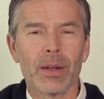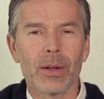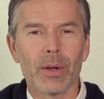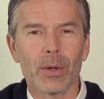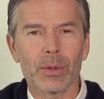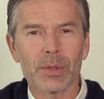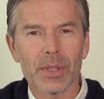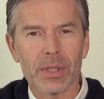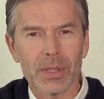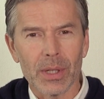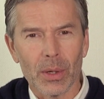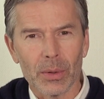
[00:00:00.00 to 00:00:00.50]

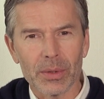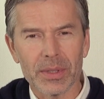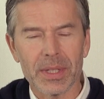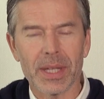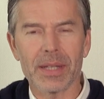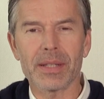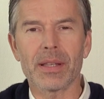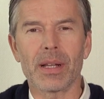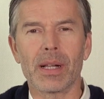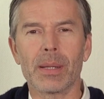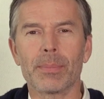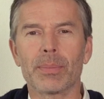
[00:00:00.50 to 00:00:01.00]
Und genau
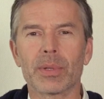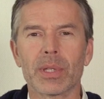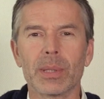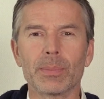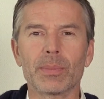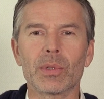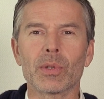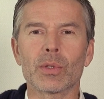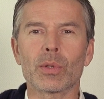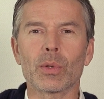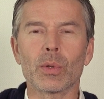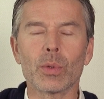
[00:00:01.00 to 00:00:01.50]
deshalb
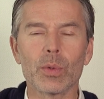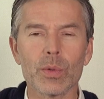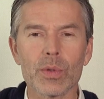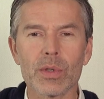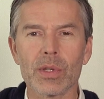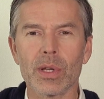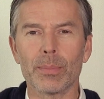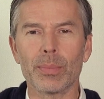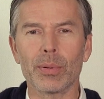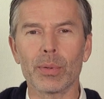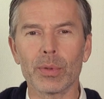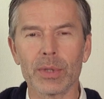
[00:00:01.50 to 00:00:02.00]
gibt es
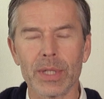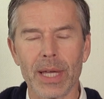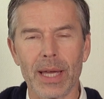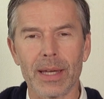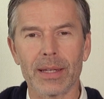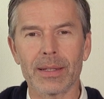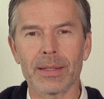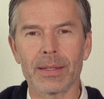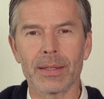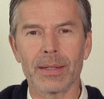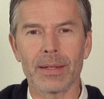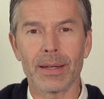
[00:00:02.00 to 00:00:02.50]
unser
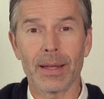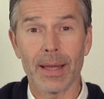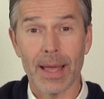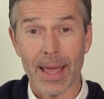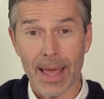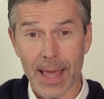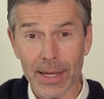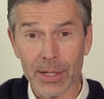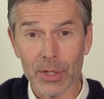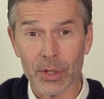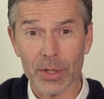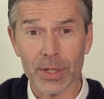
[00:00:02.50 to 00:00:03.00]
Projekt
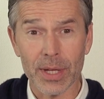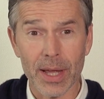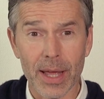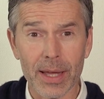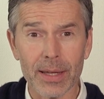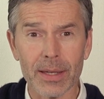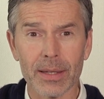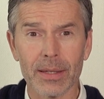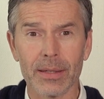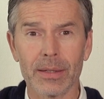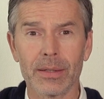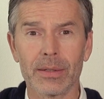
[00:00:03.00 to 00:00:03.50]

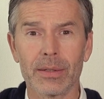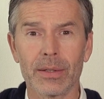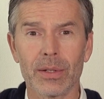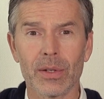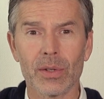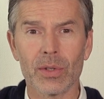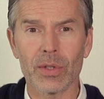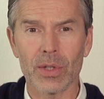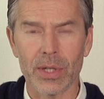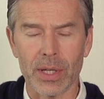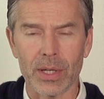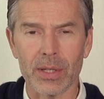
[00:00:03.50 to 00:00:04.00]
Hashtag
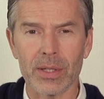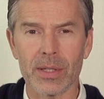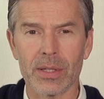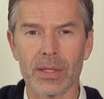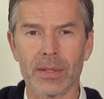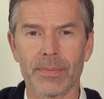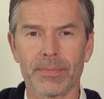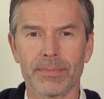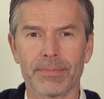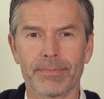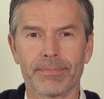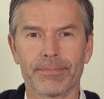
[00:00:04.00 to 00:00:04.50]
Six.